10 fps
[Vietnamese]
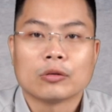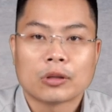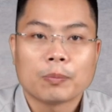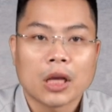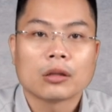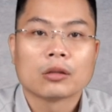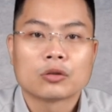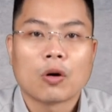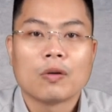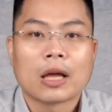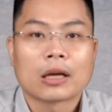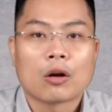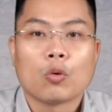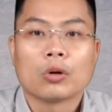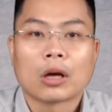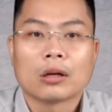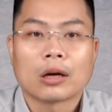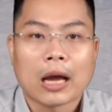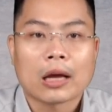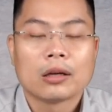thấp nhất so với lại các nguồn năng
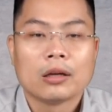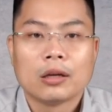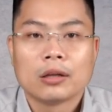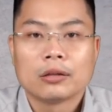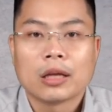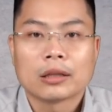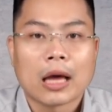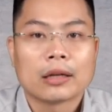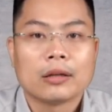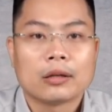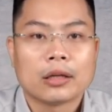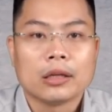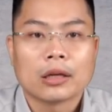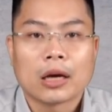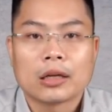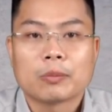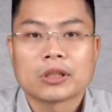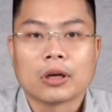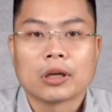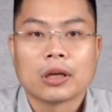lượng khác như điện than, điện khí hay điện mặt
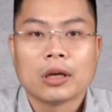trời.